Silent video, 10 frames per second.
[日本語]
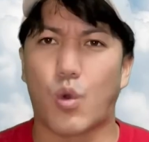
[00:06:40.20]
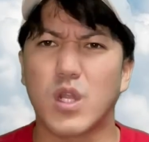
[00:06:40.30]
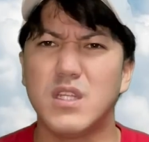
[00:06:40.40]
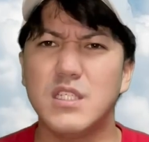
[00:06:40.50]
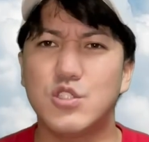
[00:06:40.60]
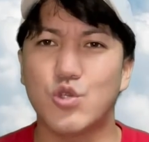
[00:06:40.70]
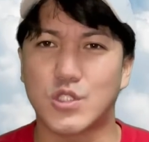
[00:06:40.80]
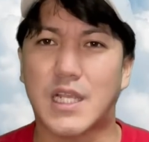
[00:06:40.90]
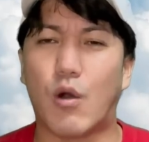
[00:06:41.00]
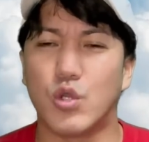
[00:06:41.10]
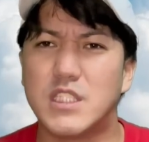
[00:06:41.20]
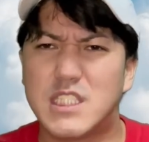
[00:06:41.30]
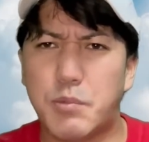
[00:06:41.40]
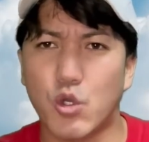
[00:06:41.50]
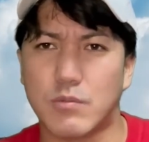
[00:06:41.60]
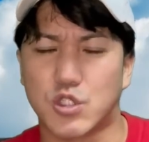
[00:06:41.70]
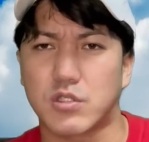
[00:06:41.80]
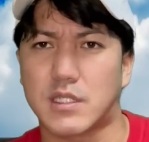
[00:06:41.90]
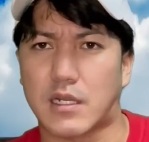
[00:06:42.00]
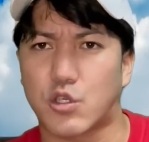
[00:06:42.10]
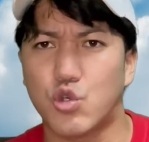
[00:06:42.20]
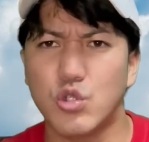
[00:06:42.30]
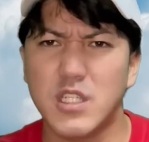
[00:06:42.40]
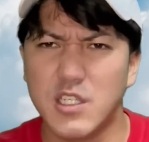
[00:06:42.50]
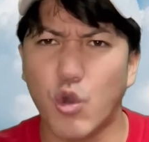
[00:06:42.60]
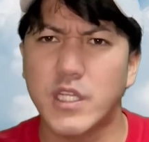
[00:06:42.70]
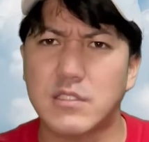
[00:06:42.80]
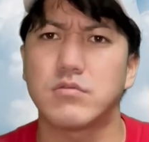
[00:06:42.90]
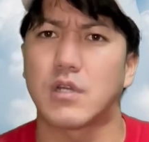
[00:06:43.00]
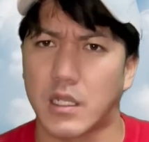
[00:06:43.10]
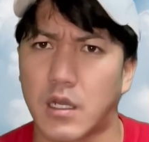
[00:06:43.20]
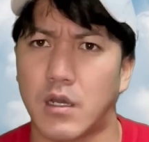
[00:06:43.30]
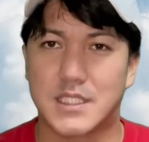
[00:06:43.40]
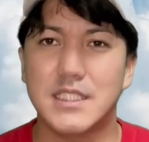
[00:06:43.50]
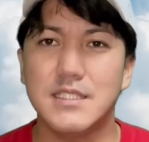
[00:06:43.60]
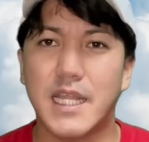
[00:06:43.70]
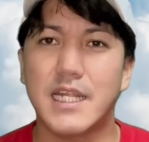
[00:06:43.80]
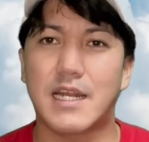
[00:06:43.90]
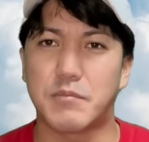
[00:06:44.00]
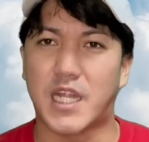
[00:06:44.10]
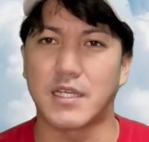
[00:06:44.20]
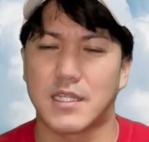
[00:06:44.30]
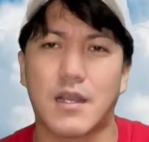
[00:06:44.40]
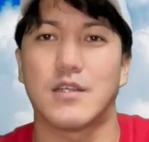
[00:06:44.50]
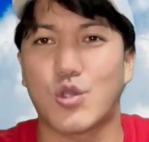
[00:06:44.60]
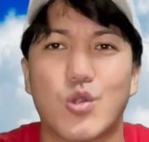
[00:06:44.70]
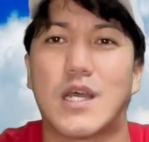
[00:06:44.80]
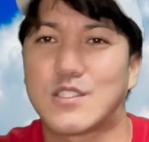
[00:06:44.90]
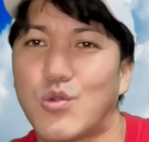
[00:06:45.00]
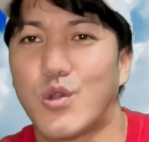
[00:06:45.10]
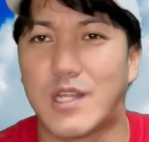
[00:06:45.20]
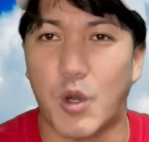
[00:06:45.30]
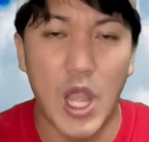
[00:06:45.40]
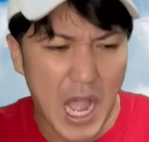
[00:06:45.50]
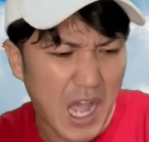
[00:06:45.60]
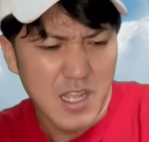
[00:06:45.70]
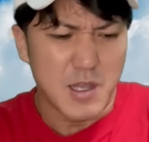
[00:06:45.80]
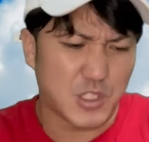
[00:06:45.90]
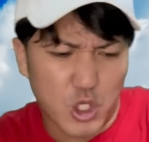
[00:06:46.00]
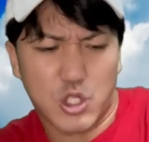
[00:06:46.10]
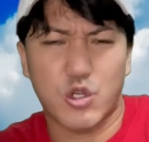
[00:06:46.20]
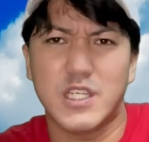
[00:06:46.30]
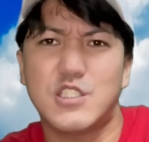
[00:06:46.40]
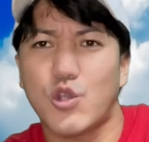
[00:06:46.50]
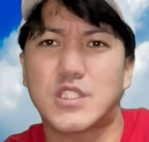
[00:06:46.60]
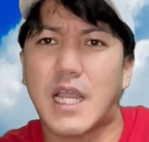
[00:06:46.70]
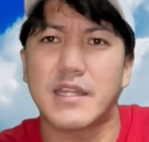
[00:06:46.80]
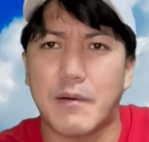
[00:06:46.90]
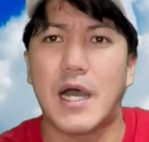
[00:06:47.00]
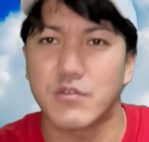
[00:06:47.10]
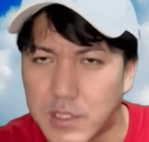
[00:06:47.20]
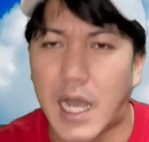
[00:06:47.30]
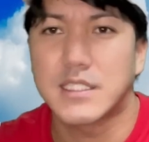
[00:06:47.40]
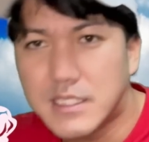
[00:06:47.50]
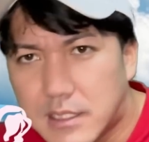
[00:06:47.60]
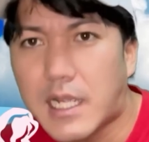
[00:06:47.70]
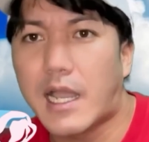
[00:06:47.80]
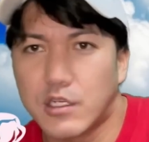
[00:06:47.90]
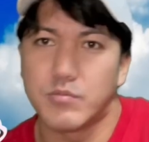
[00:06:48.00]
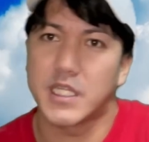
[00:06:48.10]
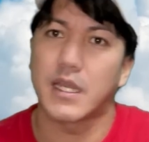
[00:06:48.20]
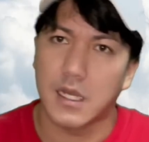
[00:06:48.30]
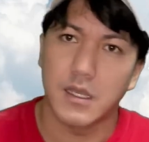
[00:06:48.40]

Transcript: これ24時間を1秒でも過ぎたら急に匂い出すんかなシンデレラみたいになんか外で遊んどっても、あ、そろそろ24時間だわ、言うて走って帰るみたいな。